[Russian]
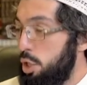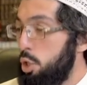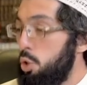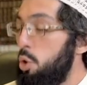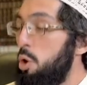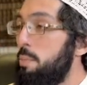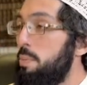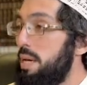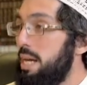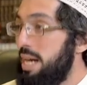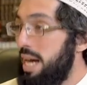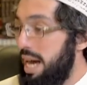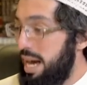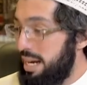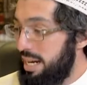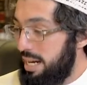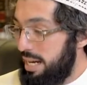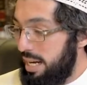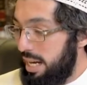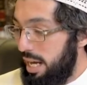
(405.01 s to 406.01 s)
кроме
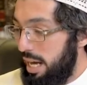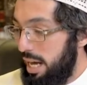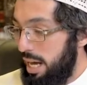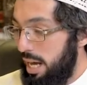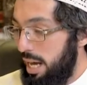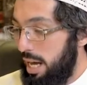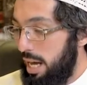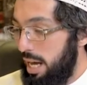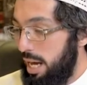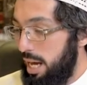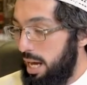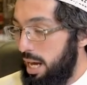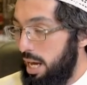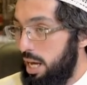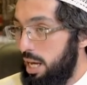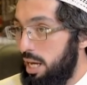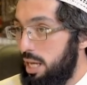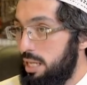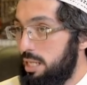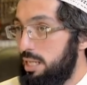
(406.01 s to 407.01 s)
как
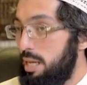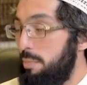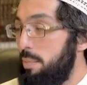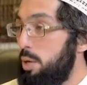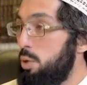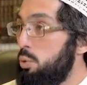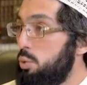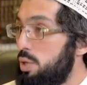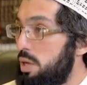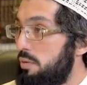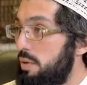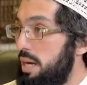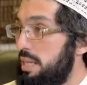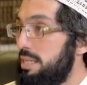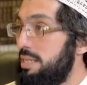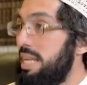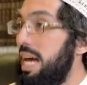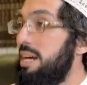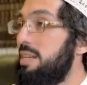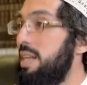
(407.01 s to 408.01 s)
а, с обоюдного
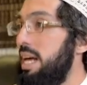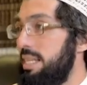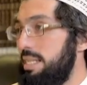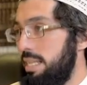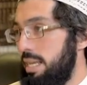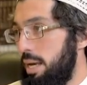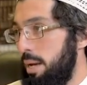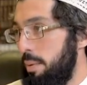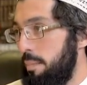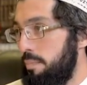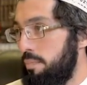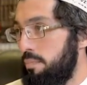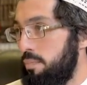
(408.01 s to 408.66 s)
согласия.